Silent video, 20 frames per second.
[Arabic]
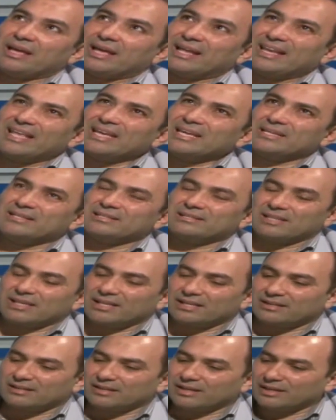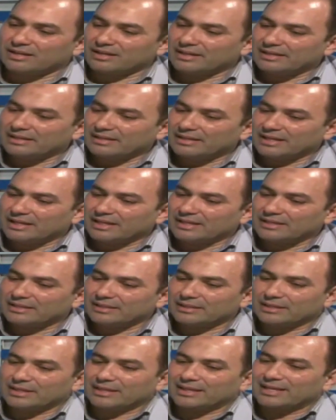لكن الـ الـ
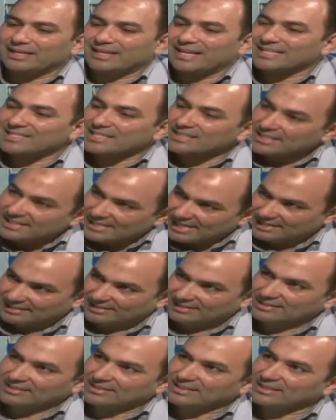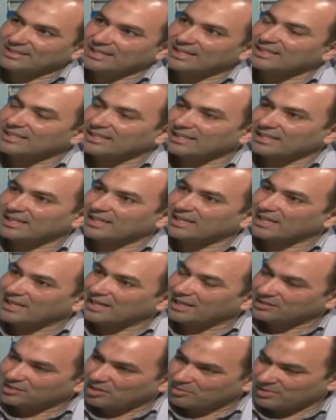الـ الأساسيات اللي أنا
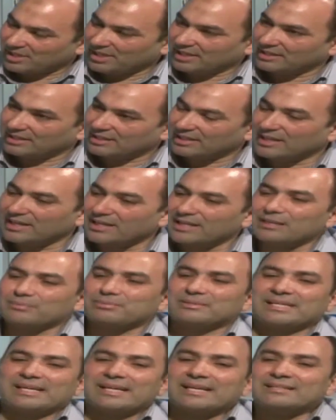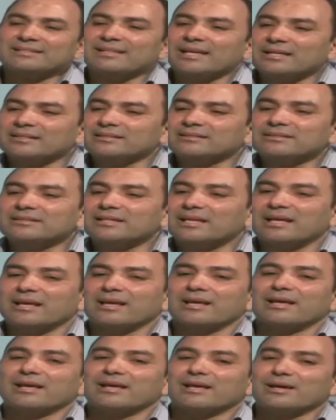أتبعها الابتعاد عن
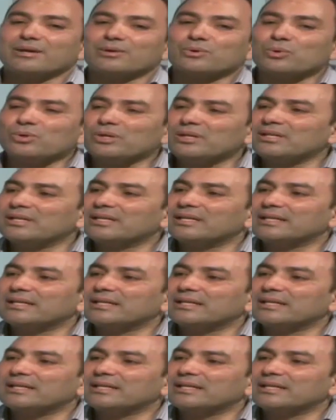كل